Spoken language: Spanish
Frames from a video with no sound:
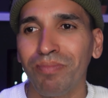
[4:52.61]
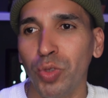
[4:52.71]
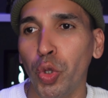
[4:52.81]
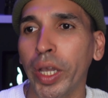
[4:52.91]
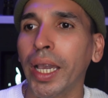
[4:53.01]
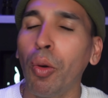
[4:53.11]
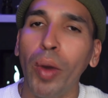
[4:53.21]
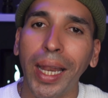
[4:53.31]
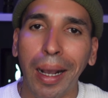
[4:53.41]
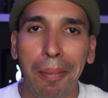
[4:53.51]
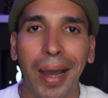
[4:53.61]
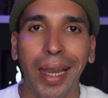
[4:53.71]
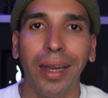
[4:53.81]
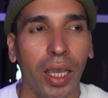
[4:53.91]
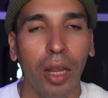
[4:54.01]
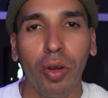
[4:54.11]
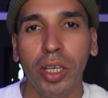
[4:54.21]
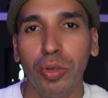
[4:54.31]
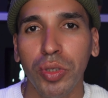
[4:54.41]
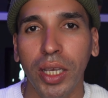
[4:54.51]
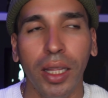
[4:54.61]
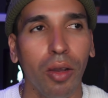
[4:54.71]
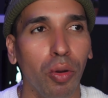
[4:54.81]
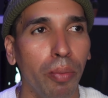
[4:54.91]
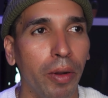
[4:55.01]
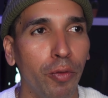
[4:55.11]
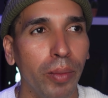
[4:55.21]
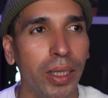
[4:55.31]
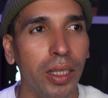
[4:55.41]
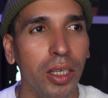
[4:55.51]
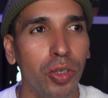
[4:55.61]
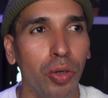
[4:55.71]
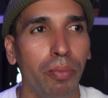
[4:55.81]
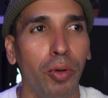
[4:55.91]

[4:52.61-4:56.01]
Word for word: No es que huelan mal, ¿qué es lo que sucede con los perfumes de nicho?